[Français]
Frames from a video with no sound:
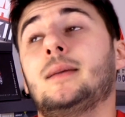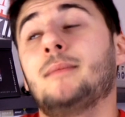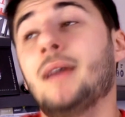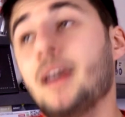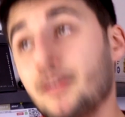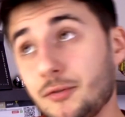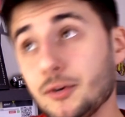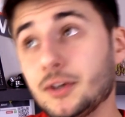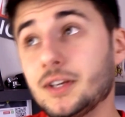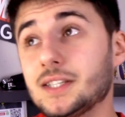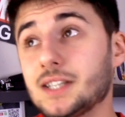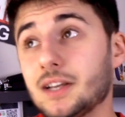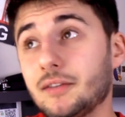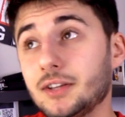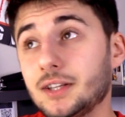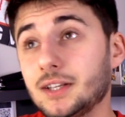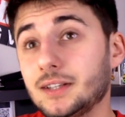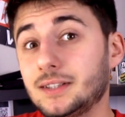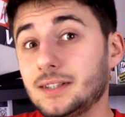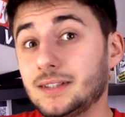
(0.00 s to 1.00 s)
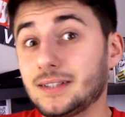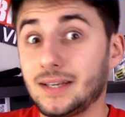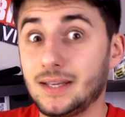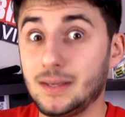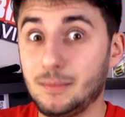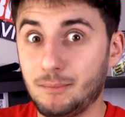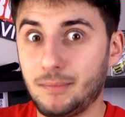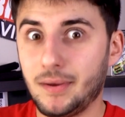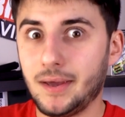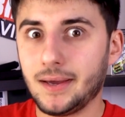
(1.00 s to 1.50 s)
Mais vu qu'ils avaient des titres
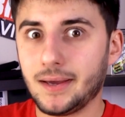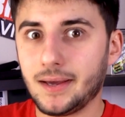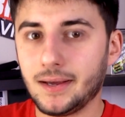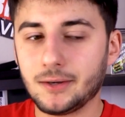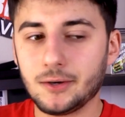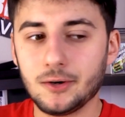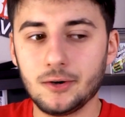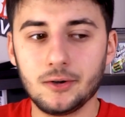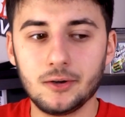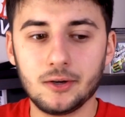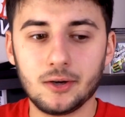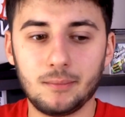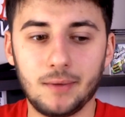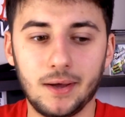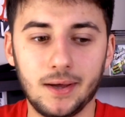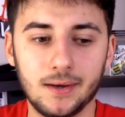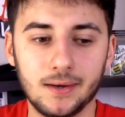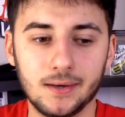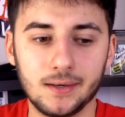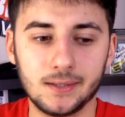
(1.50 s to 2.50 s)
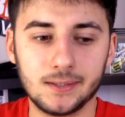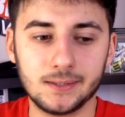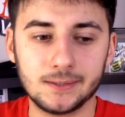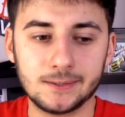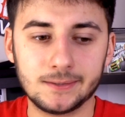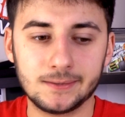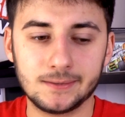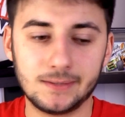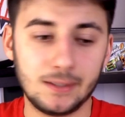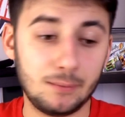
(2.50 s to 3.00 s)
hyper à racoleurs, ben...
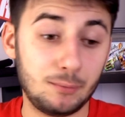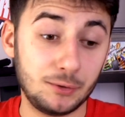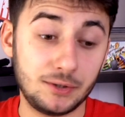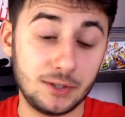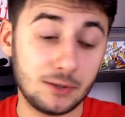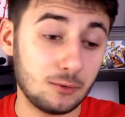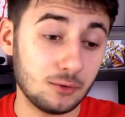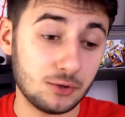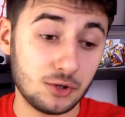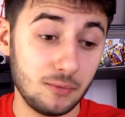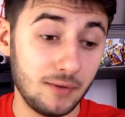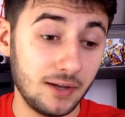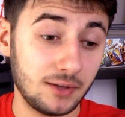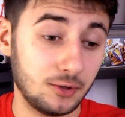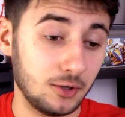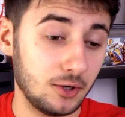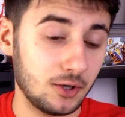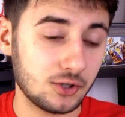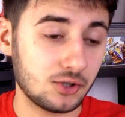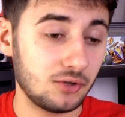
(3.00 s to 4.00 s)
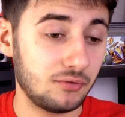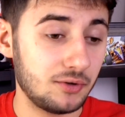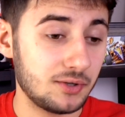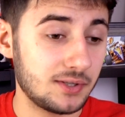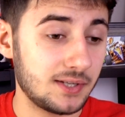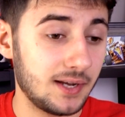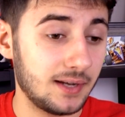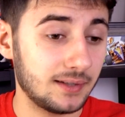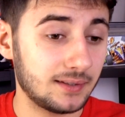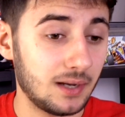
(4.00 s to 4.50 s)
des petits consommateurs se
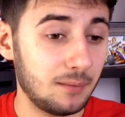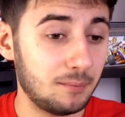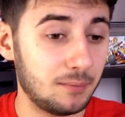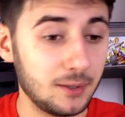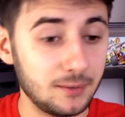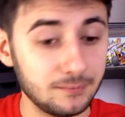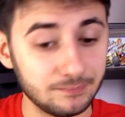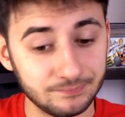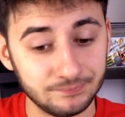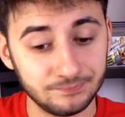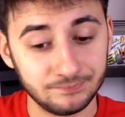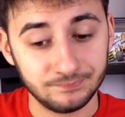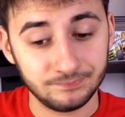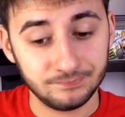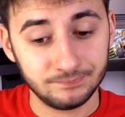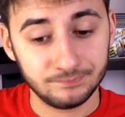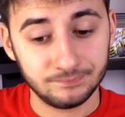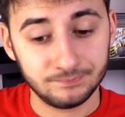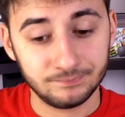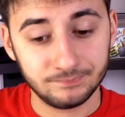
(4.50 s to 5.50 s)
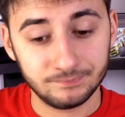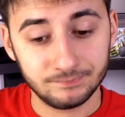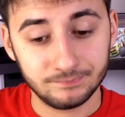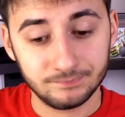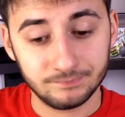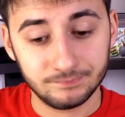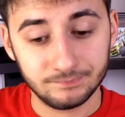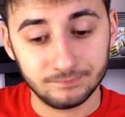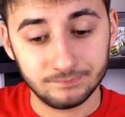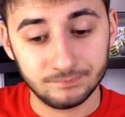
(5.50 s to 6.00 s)
faisaient attraper.
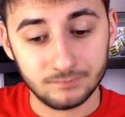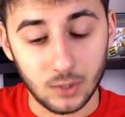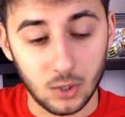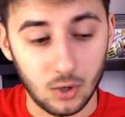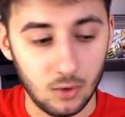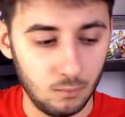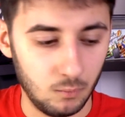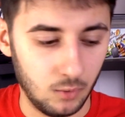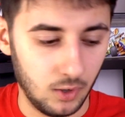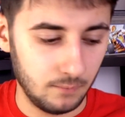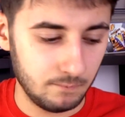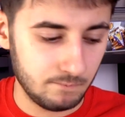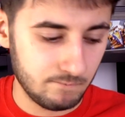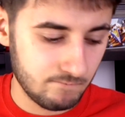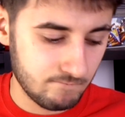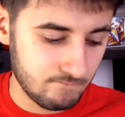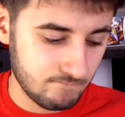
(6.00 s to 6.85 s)
Comme moi.